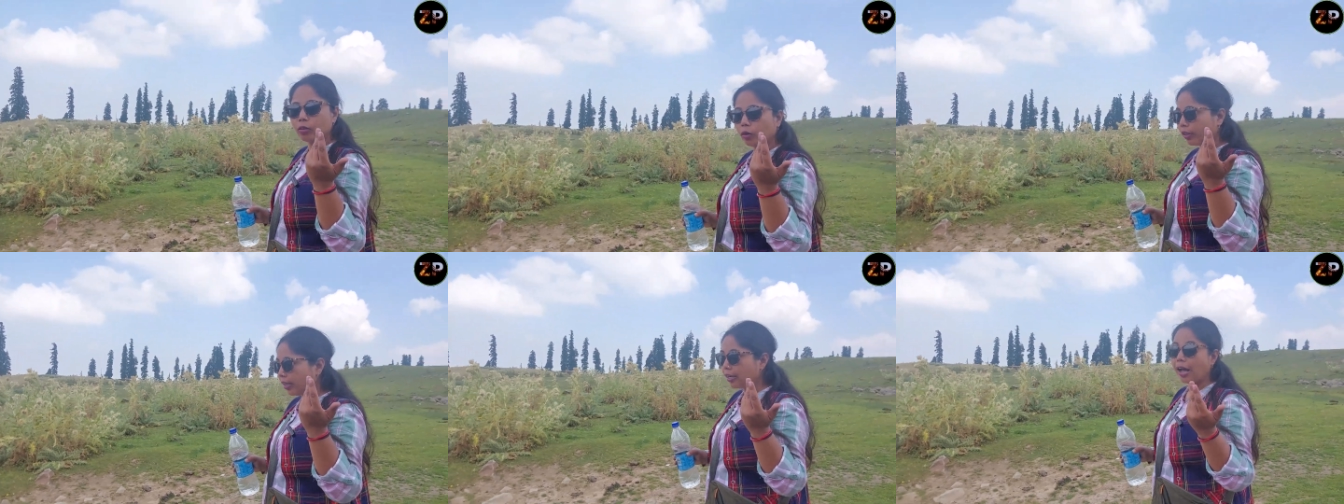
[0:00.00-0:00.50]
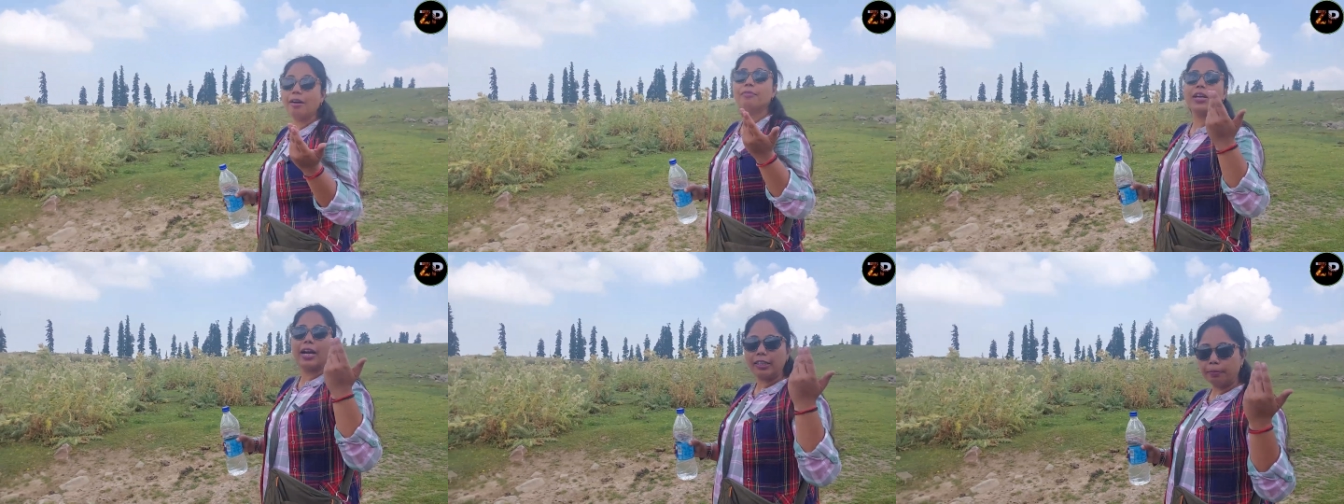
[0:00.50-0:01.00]
हैं थोड़े नहीं
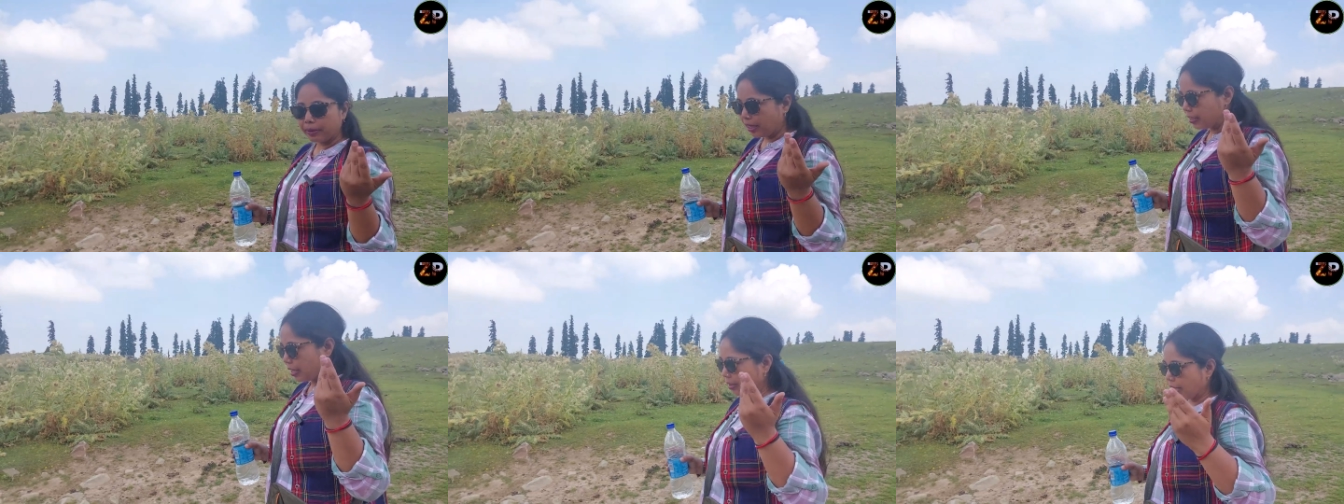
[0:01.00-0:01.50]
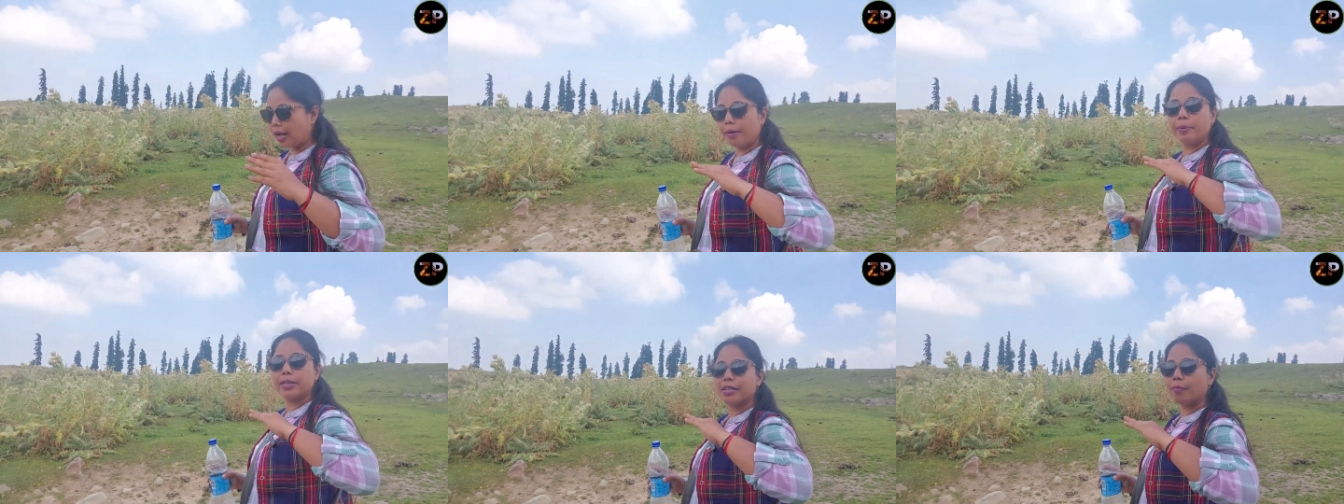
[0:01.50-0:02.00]
काफी हाइट पर आ जाते हैं
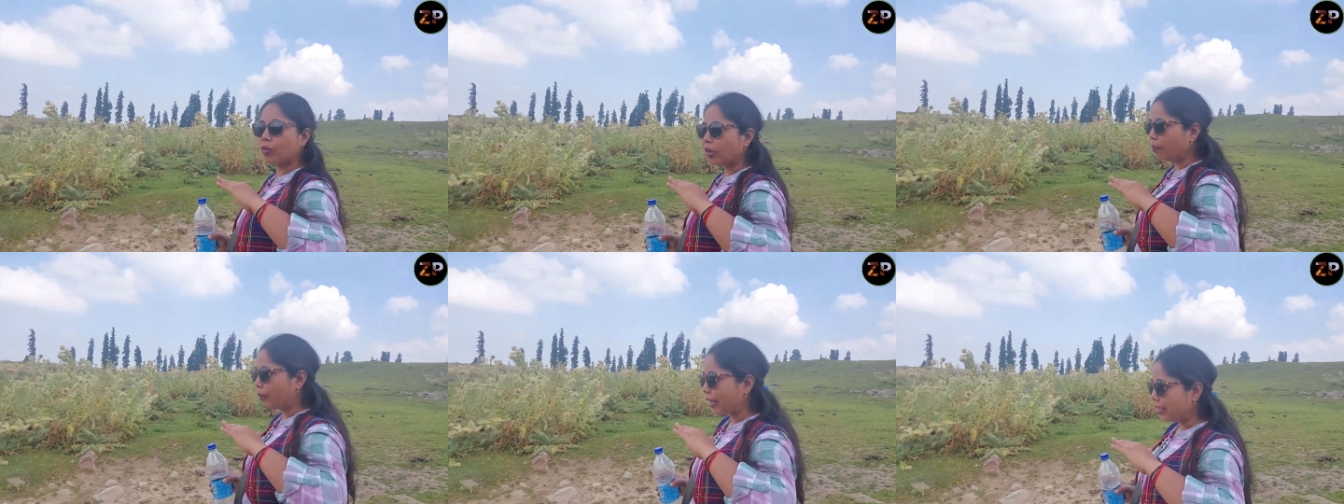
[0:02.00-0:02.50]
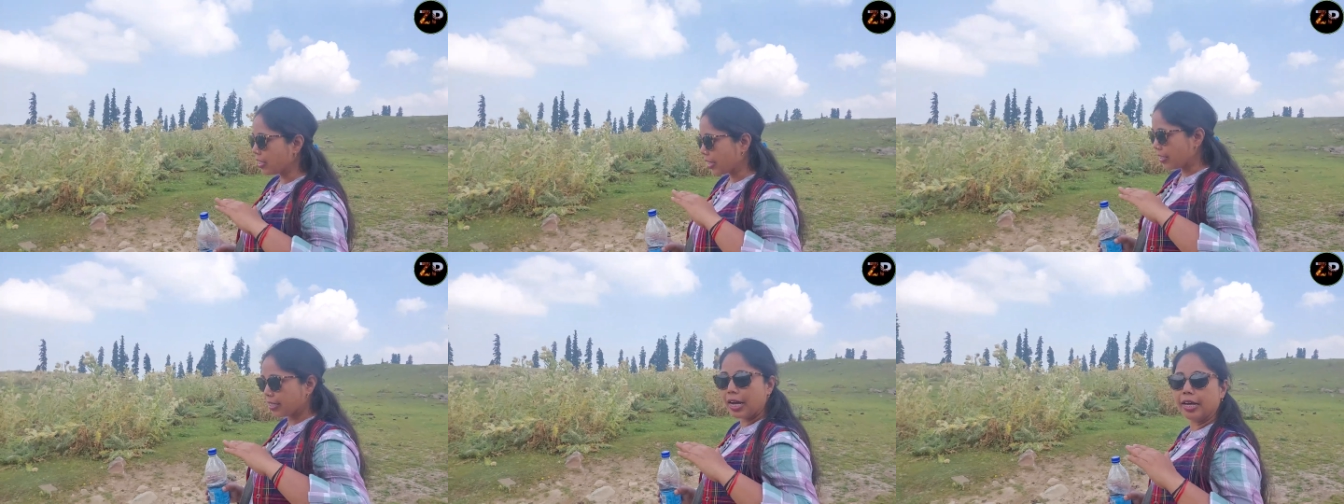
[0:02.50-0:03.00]
आप एक समतल प्लेन
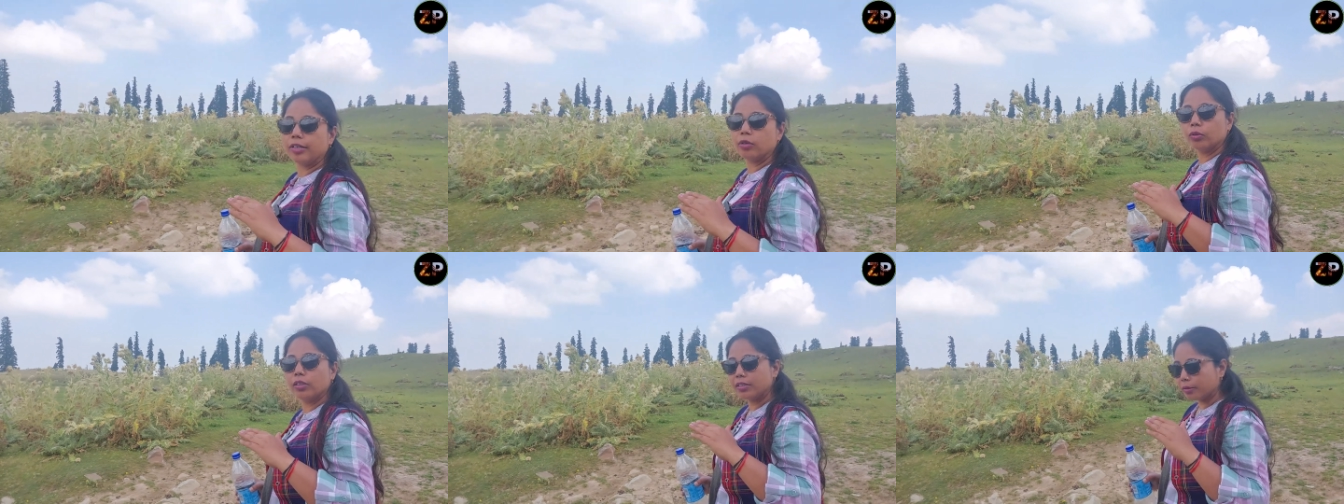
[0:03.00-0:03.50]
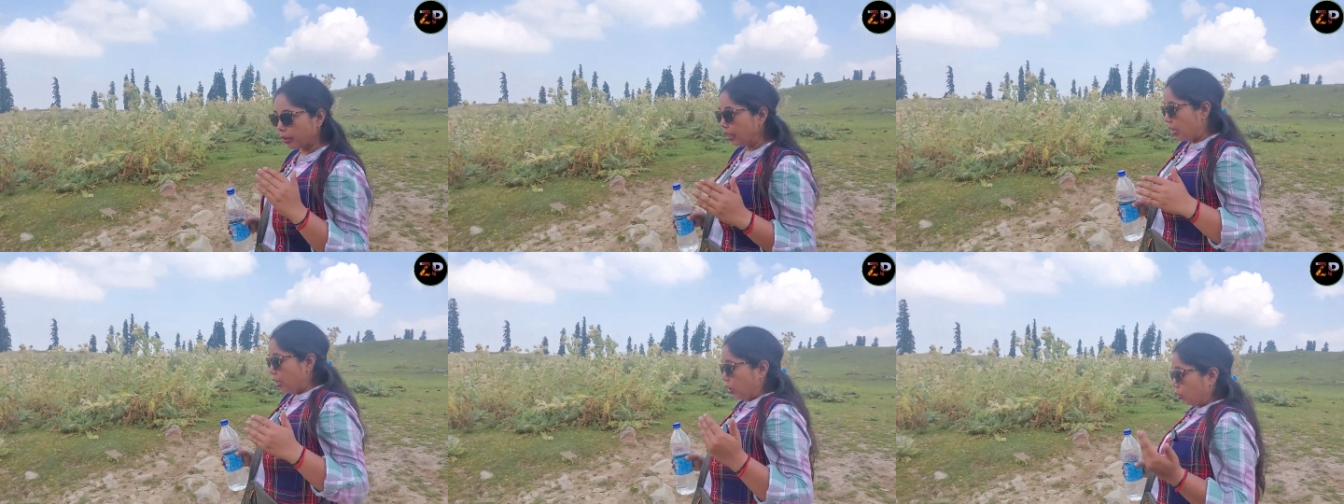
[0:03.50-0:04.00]
जगह से आ रहे होते हैं जब
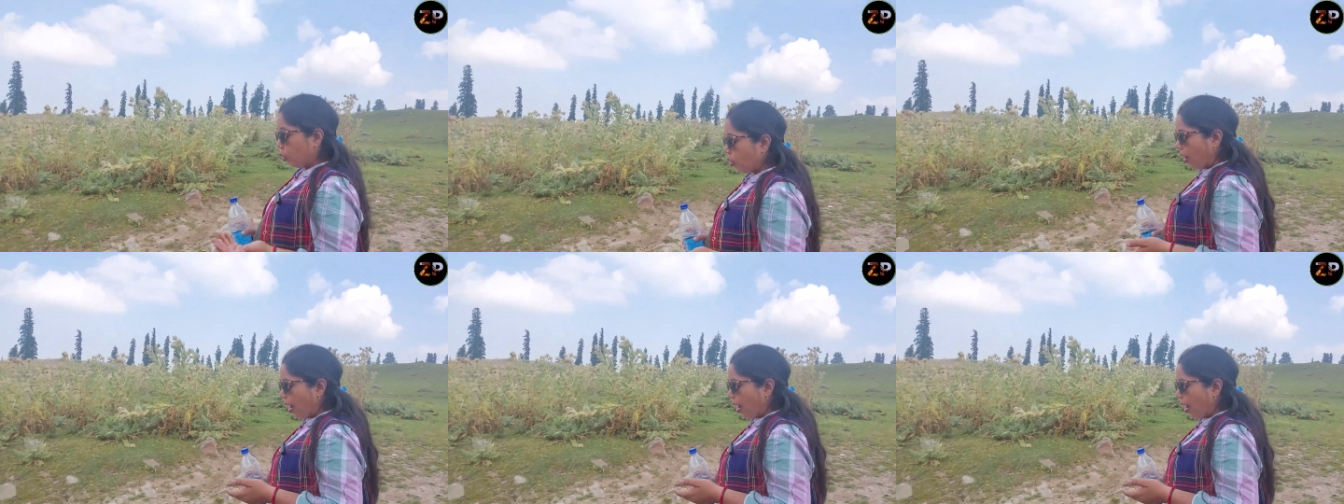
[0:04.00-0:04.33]
तो